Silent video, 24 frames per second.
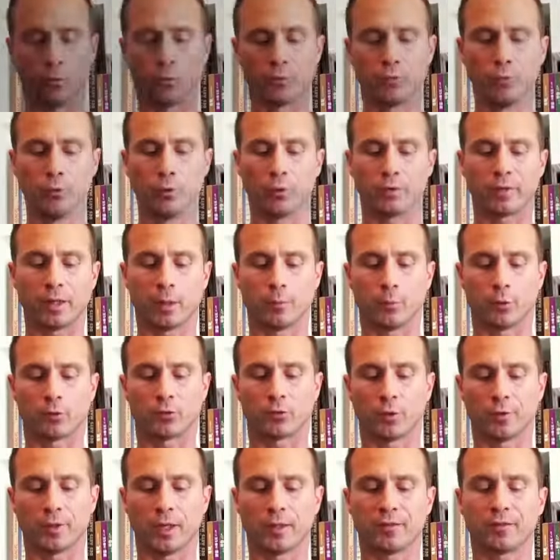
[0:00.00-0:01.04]
vu, le terme
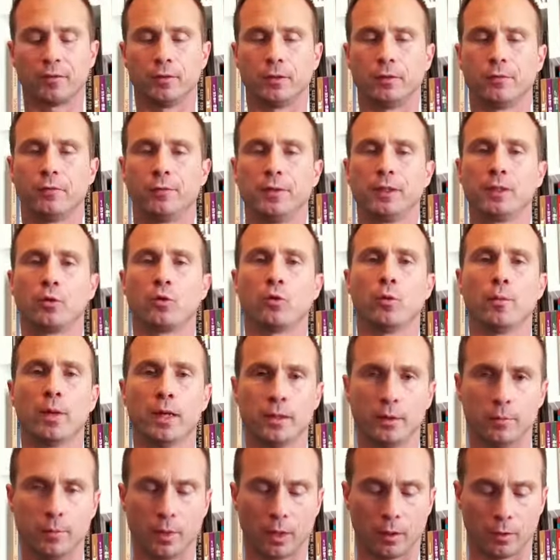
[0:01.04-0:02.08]
Sanda signifie combat
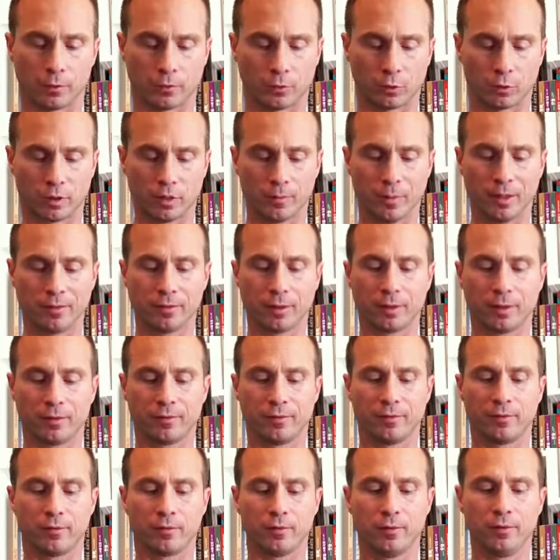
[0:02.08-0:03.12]
libre. Ce qui
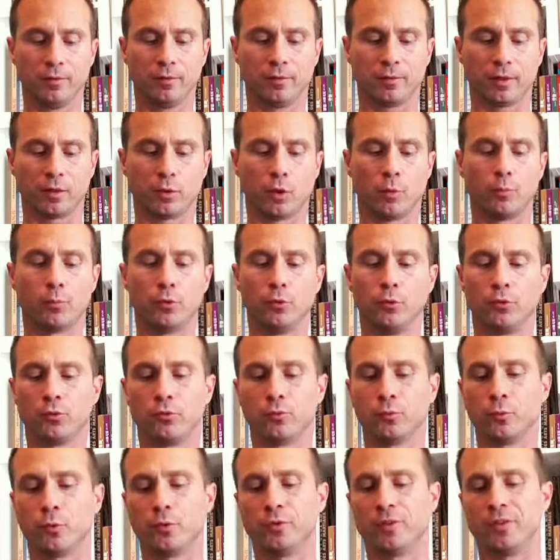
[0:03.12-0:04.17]
m'intéresse ici, c'est qu'en plus
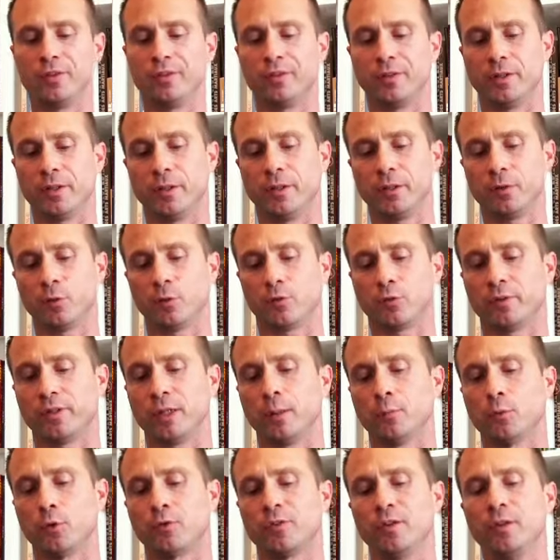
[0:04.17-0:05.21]
vous me disiez que ce
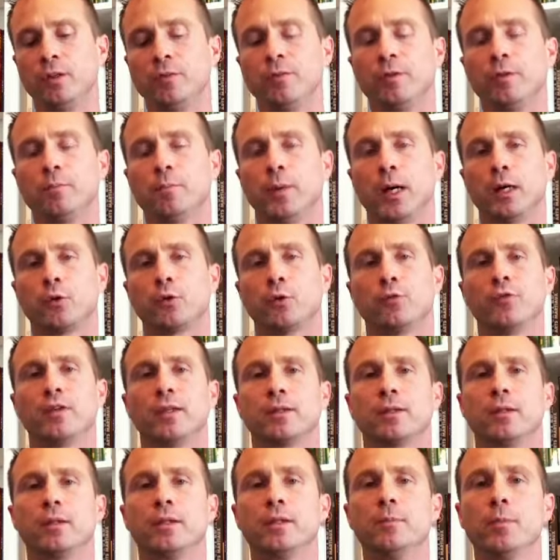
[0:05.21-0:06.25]
terme ne signifie pas que vous
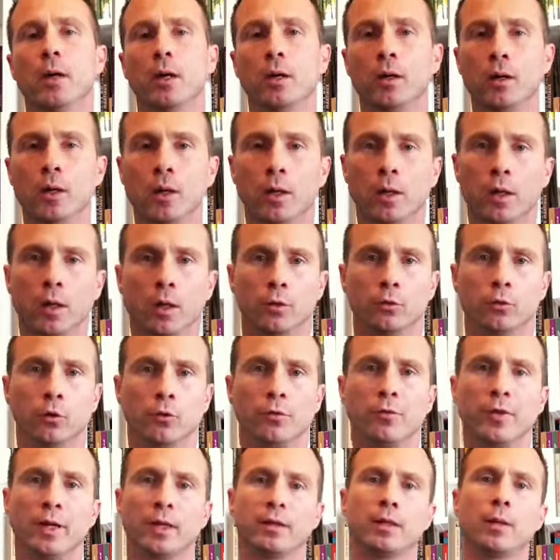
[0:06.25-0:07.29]
êtes libre de
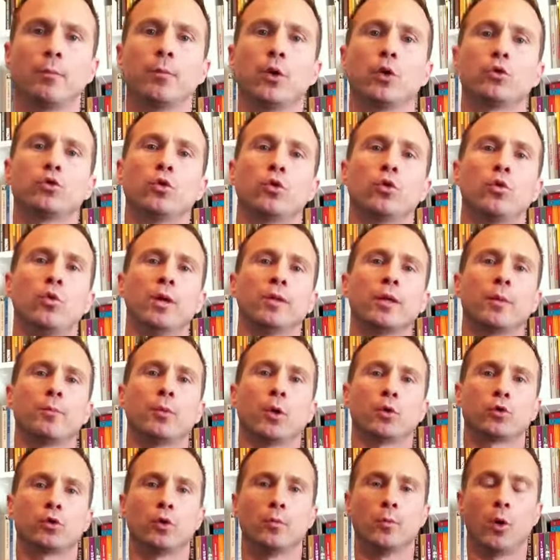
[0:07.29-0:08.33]
faire n'importe quoi,
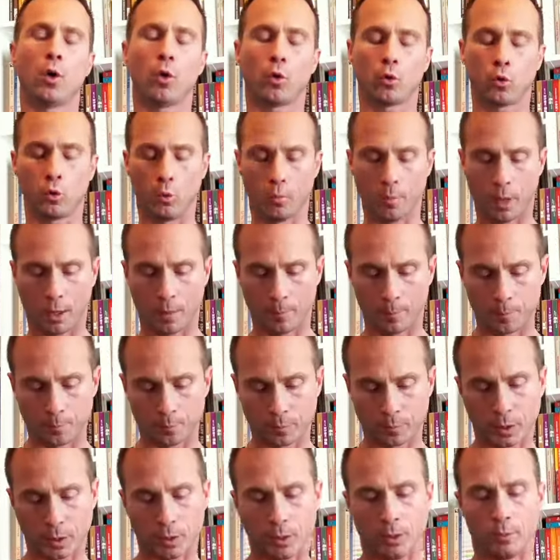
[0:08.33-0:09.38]
n'importe comment en combat.
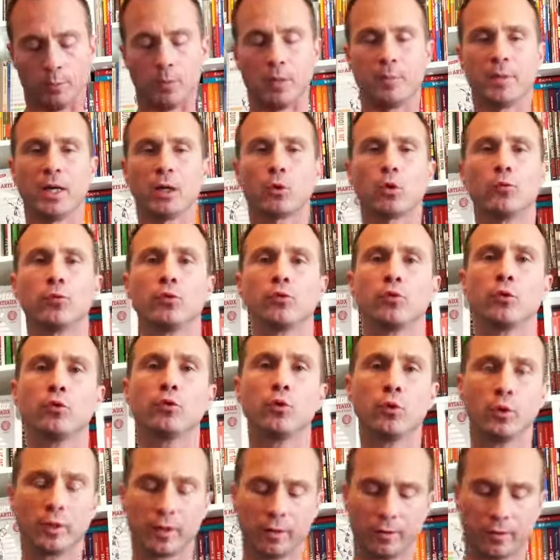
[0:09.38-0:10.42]
Mais bien qu'on vous
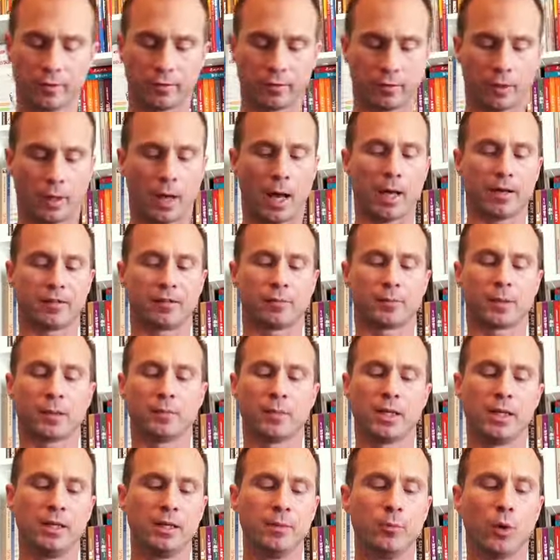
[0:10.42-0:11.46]
autorise à
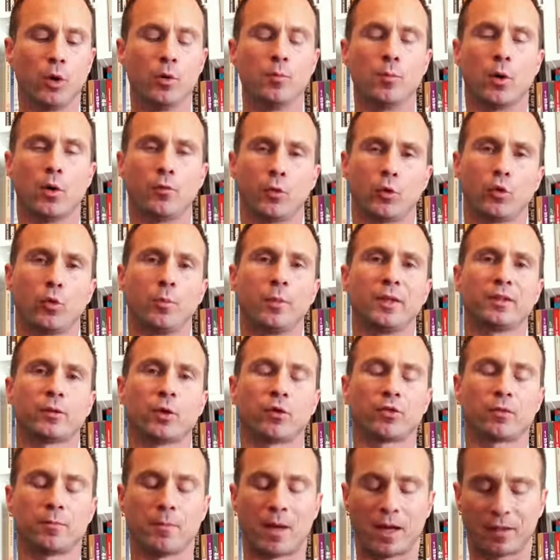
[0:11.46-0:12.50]
exprimer librement vos
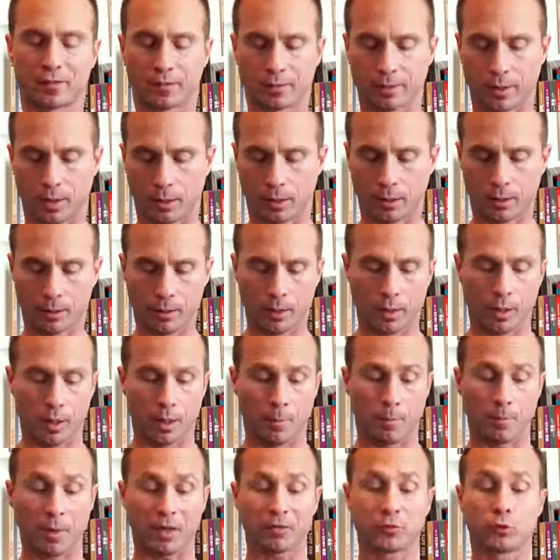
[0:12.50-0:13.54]
compétences martiales,
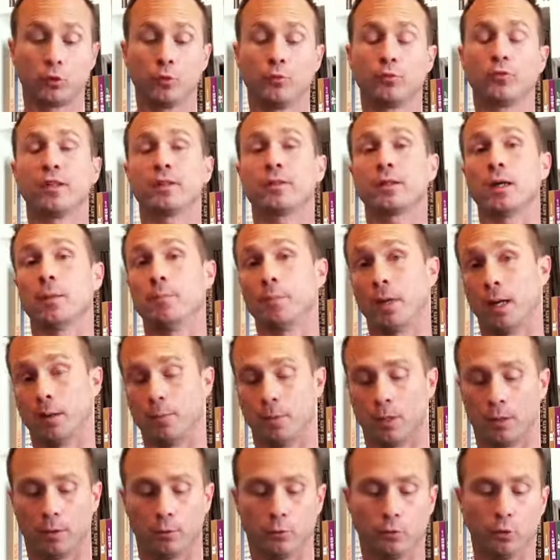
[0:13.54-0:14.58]
parce que vous êtes
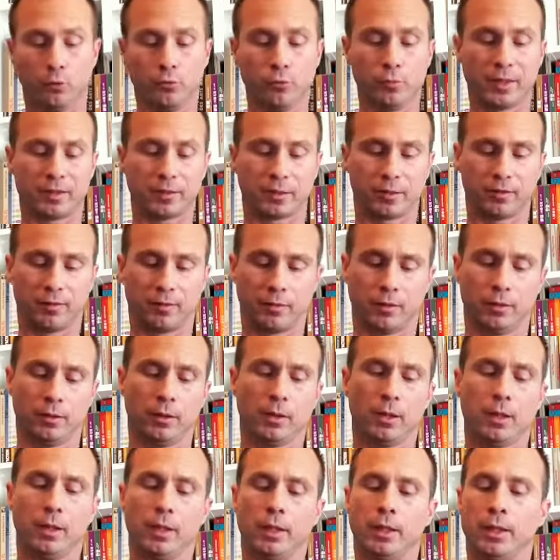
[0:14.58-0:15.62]
capable de vous maîtriser,
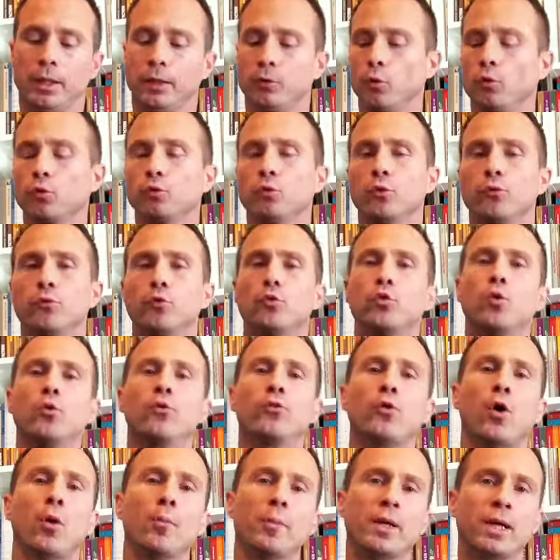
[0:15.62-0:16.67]
et donc de vous
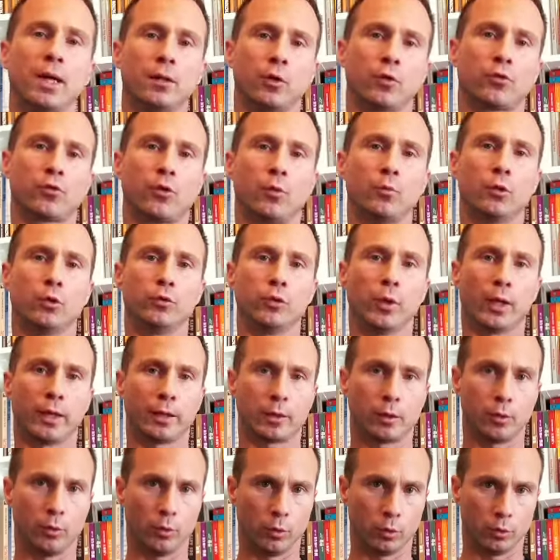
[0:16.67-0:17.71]
conformer à un ensemble de
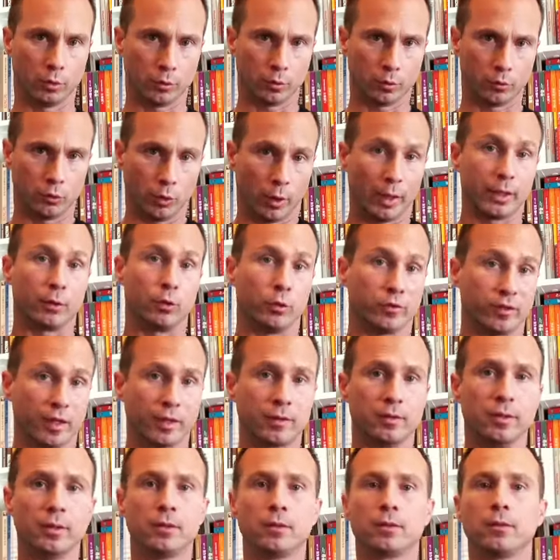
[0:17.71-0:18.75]
règles,
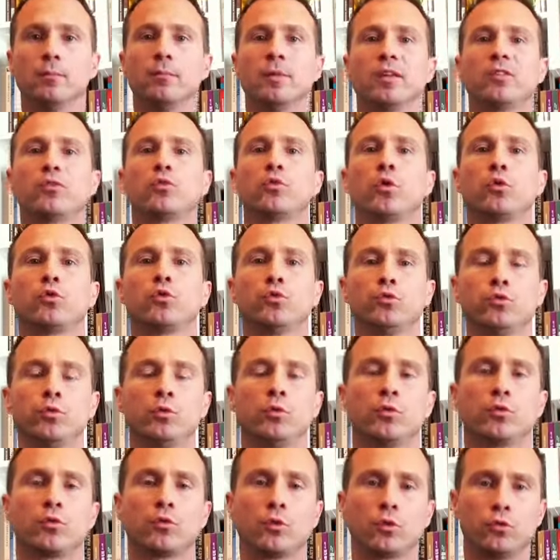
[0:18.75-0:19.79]
techniques, mais surtout,
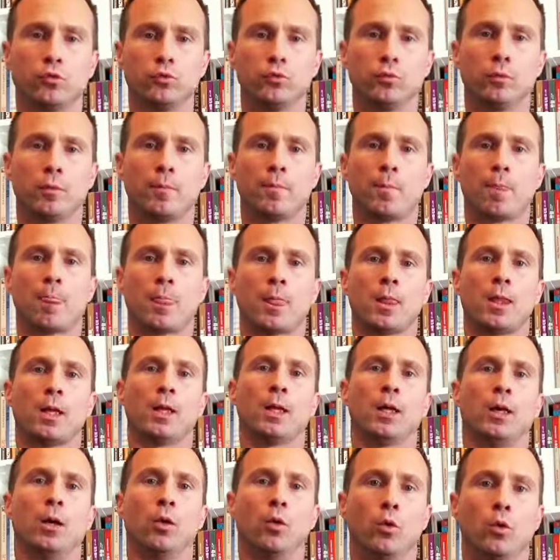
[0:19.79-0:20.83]
surtout,
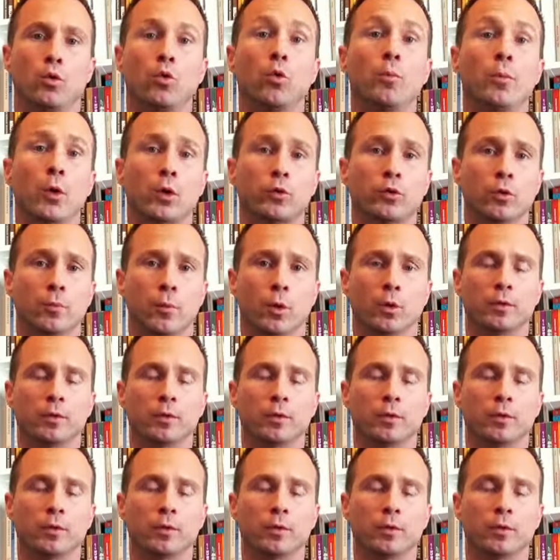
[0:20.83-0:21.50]
au comportement